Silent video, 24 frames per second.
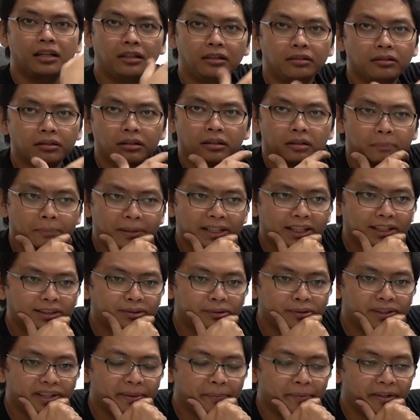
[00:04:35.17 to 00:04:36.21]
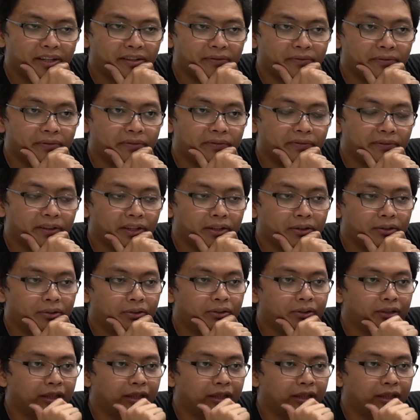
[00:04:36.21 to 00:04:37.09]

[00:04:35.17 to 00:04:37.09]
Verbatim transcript: eh parehas ng MK50 ko,